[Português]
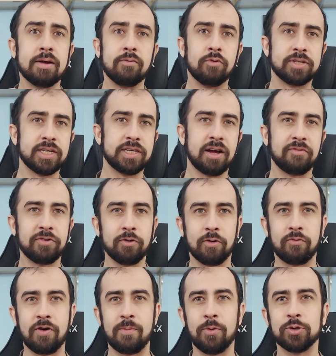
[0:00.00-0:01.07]
Você já viu o
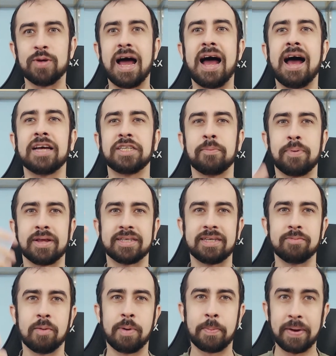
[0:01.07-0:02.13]
famoso arraste para
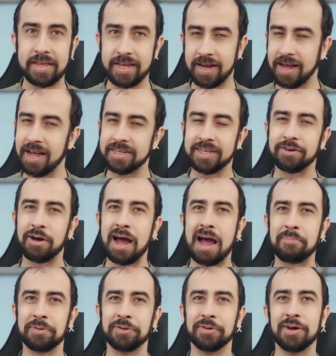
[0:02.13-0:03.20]
cima para aprender a ganhar dinheiro
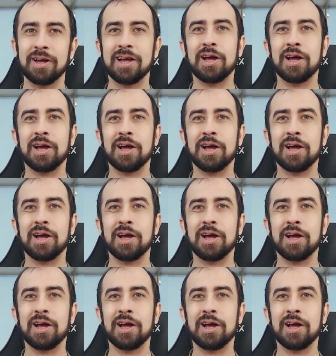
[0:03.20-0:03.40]
rápido?